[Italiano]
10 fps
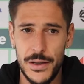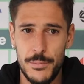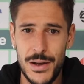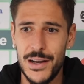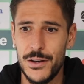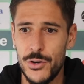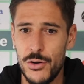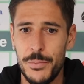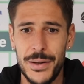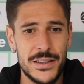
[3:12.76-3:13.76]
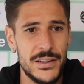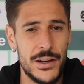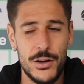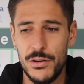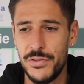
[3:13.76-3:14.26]
mancano nove partite,
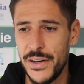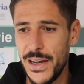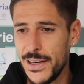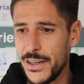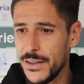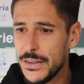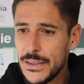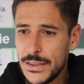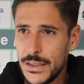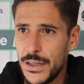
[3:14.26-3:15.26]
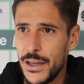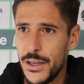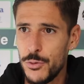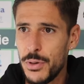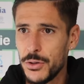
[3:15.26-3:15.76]
nove finali e
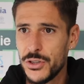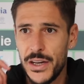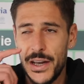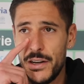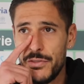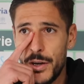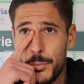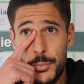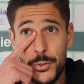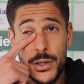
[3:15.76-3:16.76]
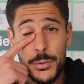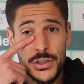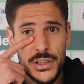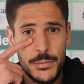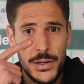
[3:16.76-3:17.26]
dobbiamo cercare di fare più punti
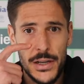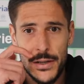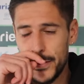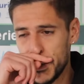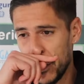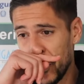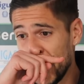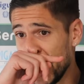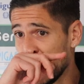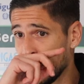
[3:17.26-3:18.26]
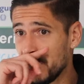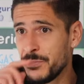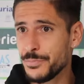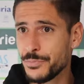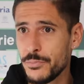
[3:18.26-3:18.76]
possibili, siamo lì,
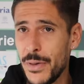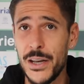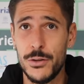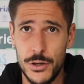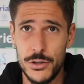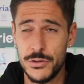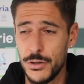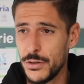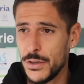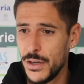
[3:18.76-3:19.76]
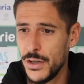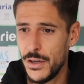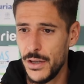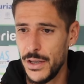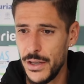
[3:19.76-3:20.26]
merito nostro
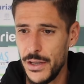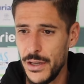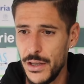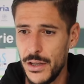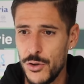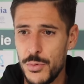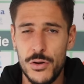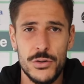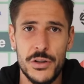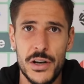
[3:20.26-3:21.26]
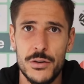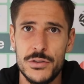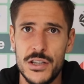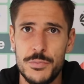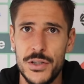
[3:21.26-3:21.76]
e dobbiamo continuare
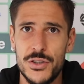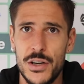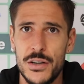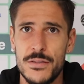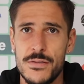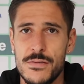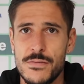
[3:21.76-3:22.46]
così a spingere.